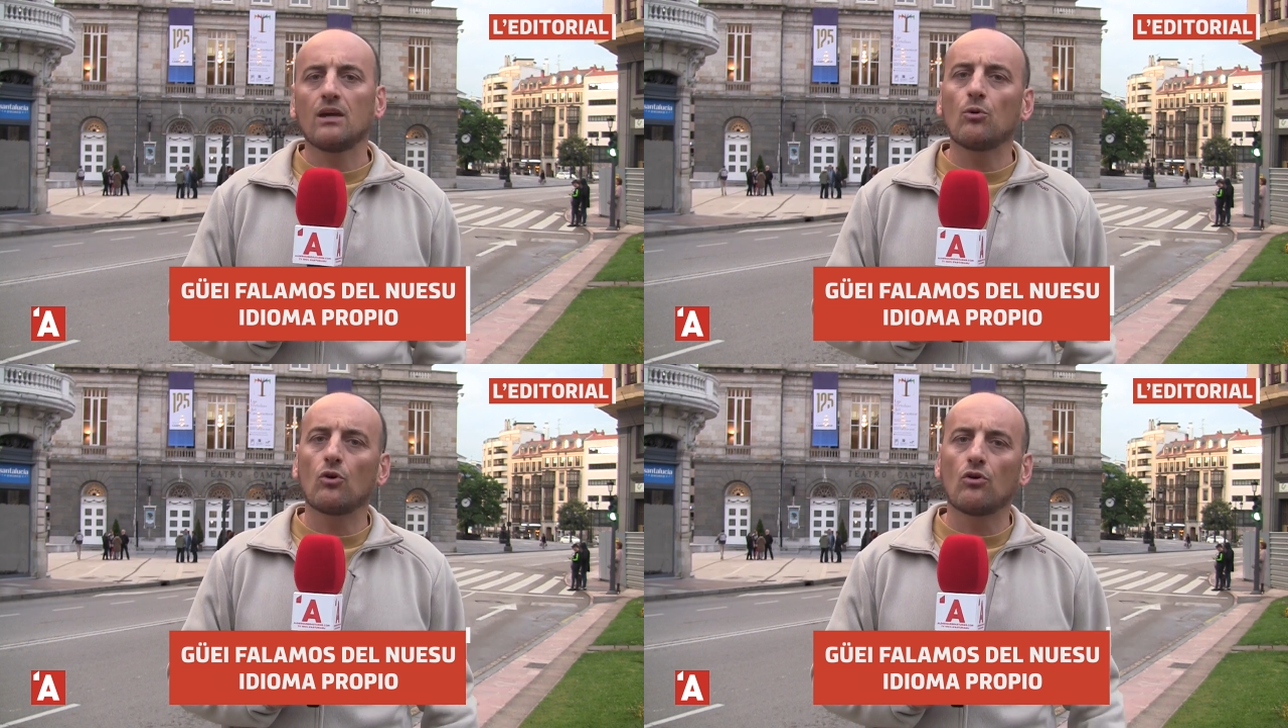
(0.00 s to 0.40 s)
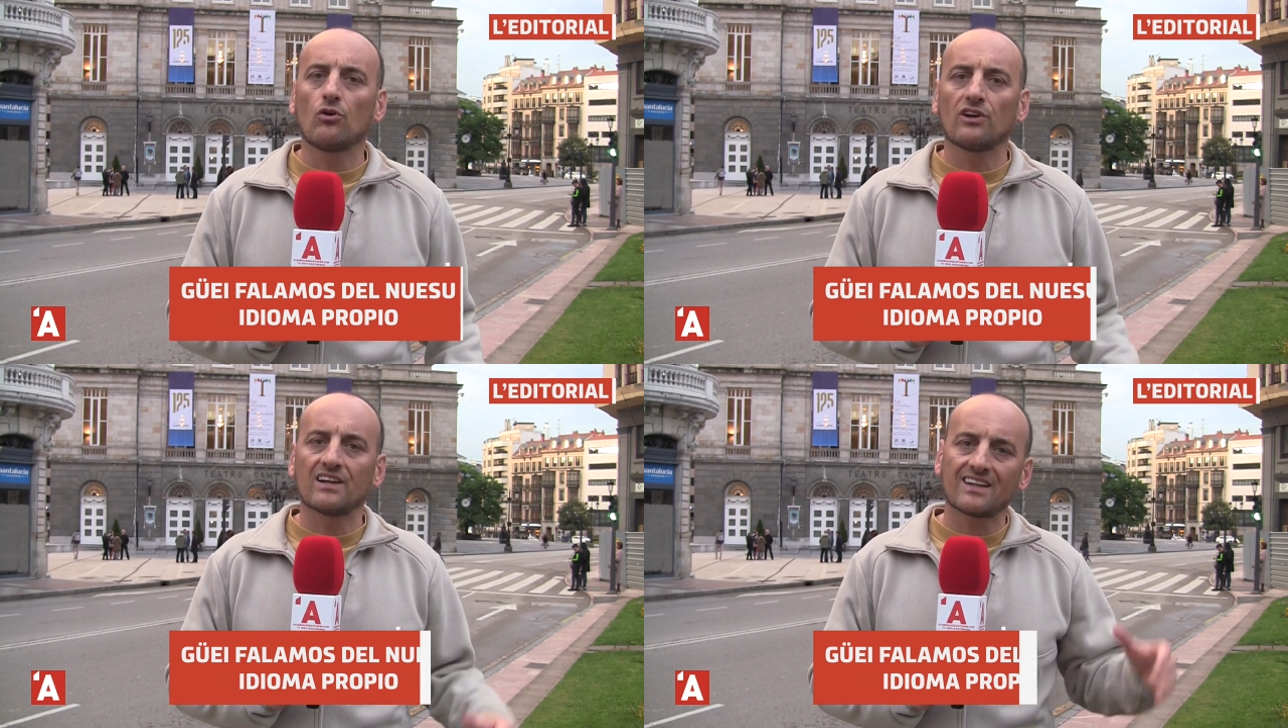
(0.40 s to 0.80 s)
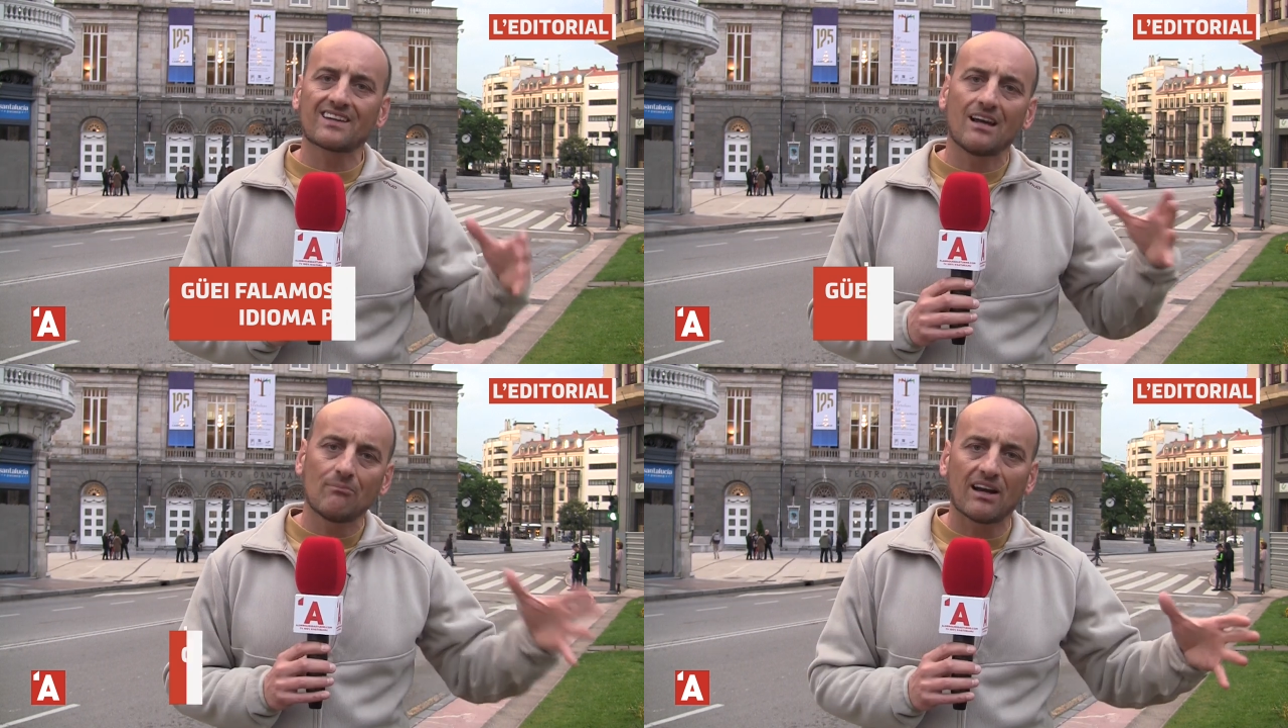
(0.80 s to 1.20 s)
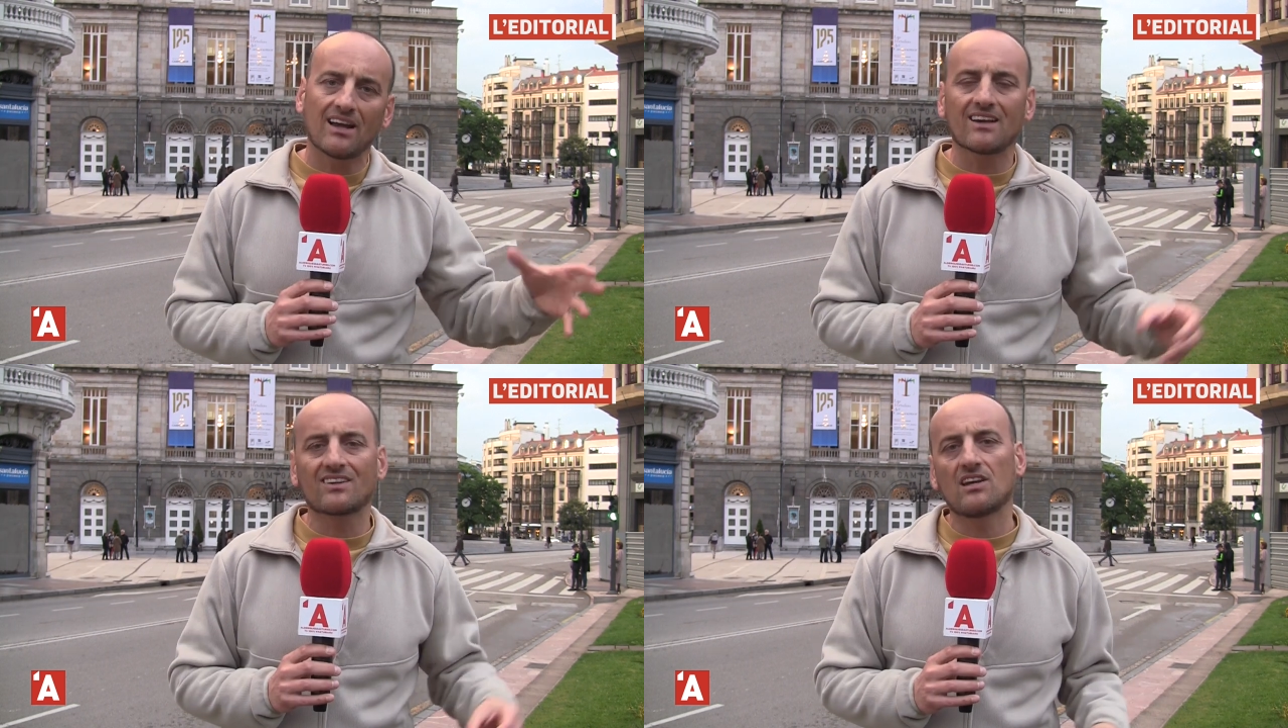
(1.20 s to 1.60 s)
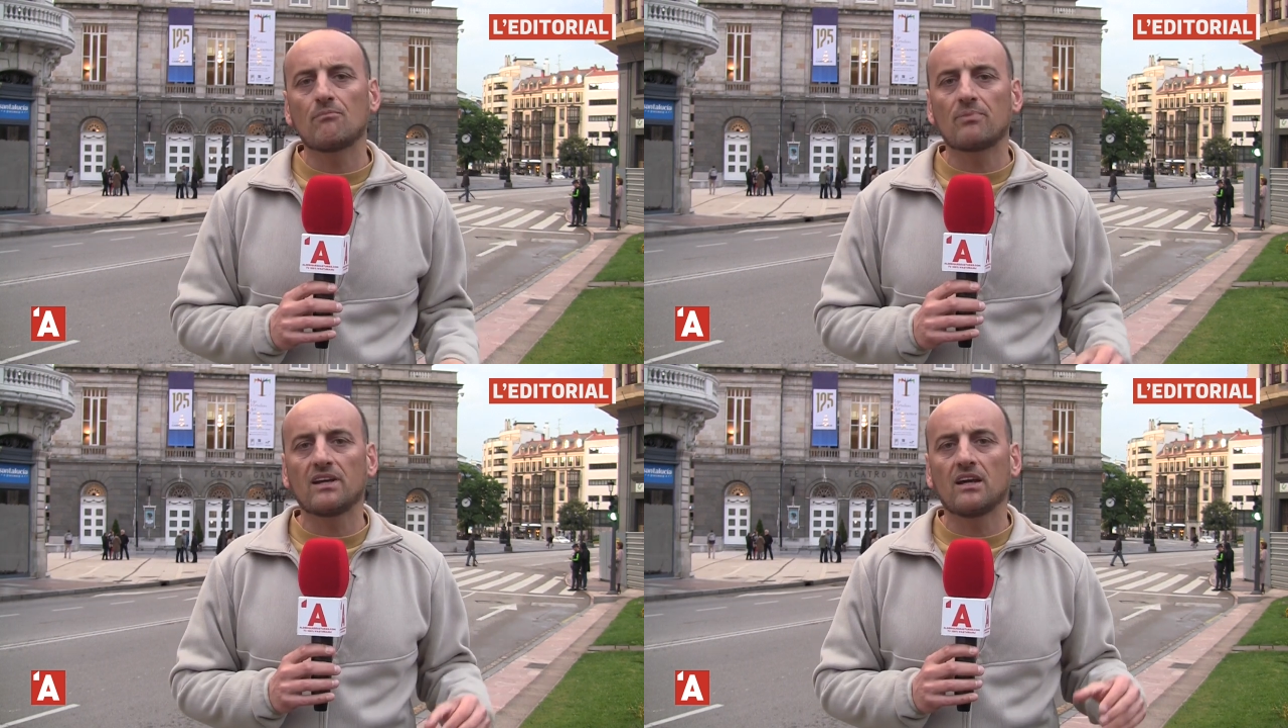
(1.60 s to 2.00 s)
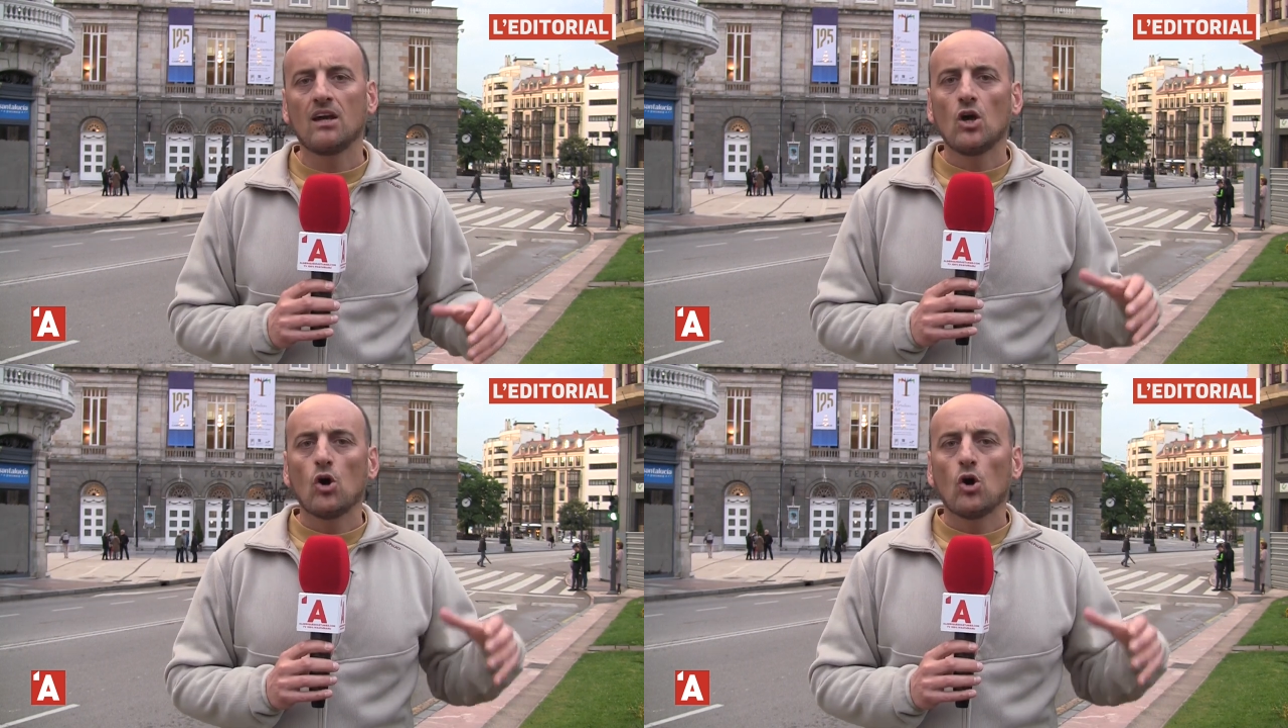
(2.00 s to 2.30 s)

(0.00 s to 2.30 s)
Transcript: Evo en esta semana, siempre